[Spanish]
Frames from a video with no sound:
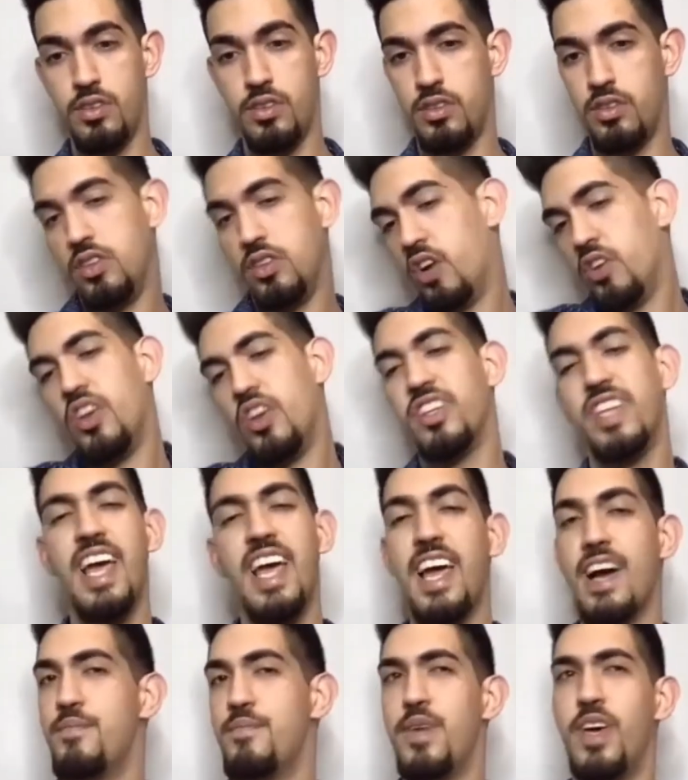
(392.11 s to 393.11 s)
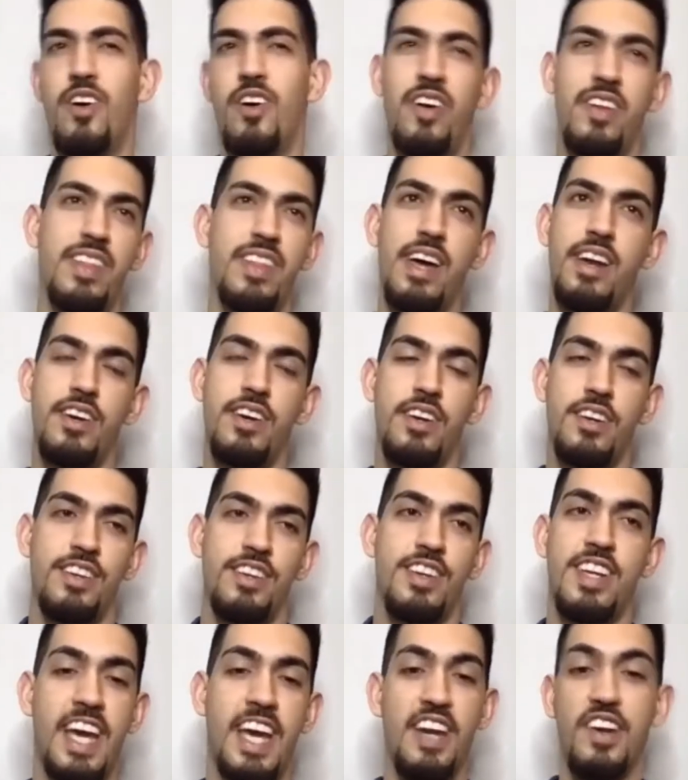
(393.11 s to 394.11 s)
No, no tengas miedo, ¿verdad?
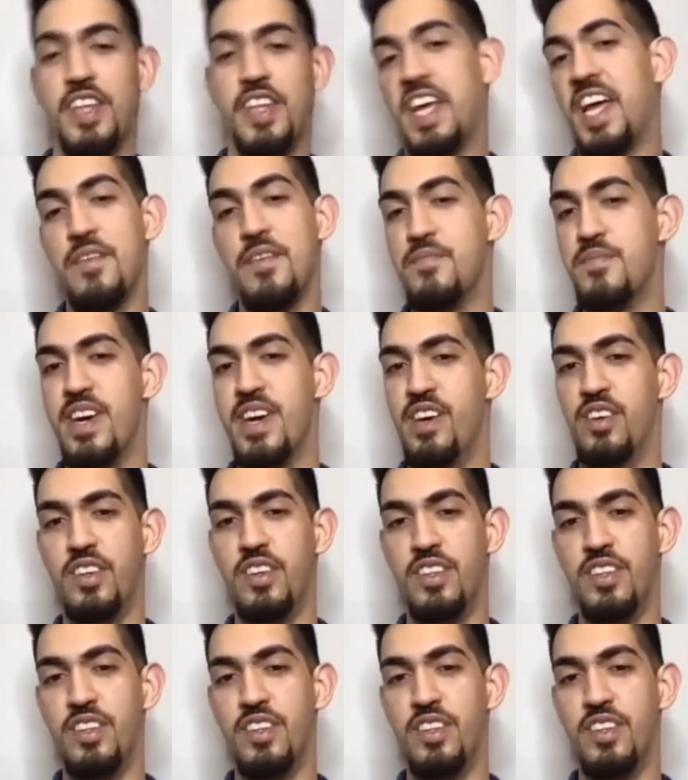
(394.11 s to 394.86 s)
Que no tengas miedo.